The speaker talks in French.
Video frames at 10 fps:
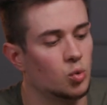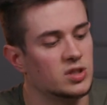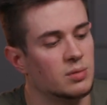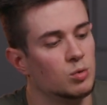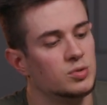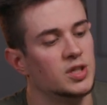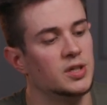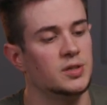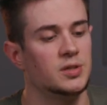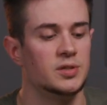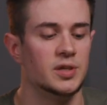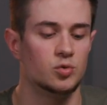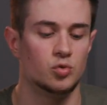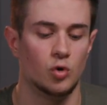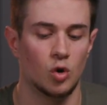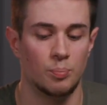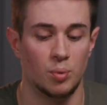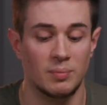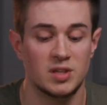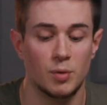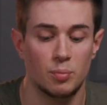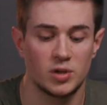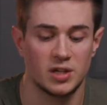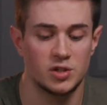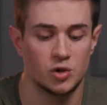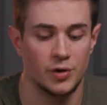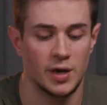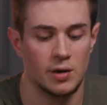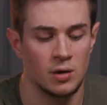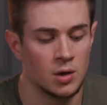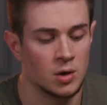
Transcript: troisième objet qui est une lampe un petit peu plus traditionnelle,